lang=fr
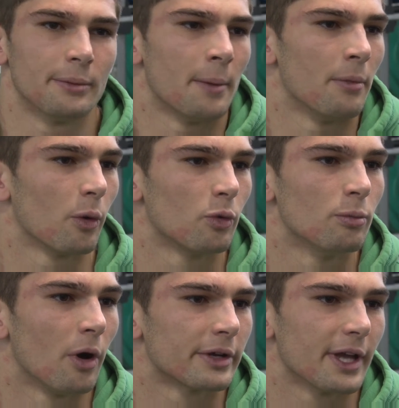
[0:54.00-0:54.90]
même
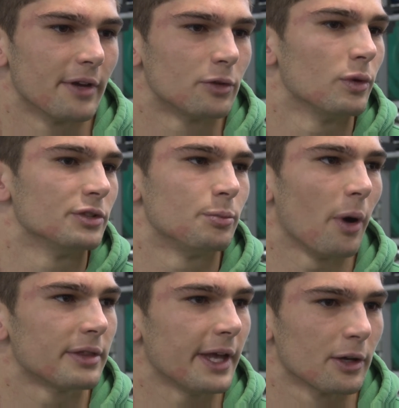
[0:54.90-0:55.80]
l'engouement qu'il y avec tous les
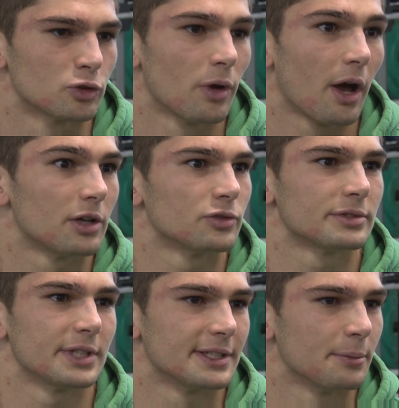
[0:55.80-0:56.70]
supporters, jouer à Rajon
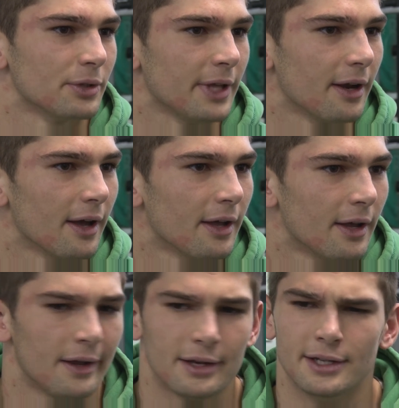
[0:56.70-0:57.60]
c'est exceptionnel. Hein.
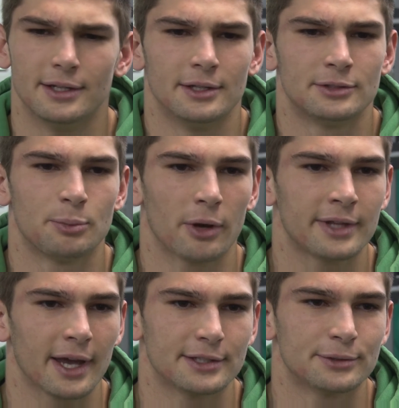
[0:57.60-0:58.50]
Les
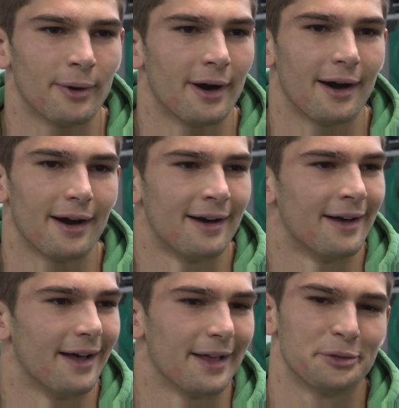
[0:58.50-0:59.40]
supporters ils sont à,
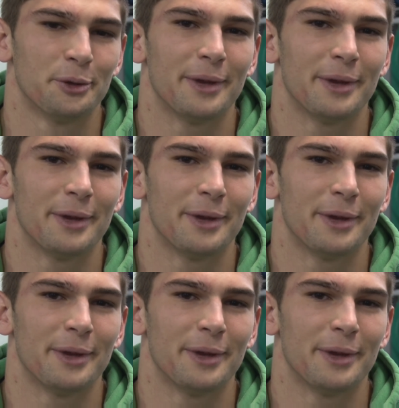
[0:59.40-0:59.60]
2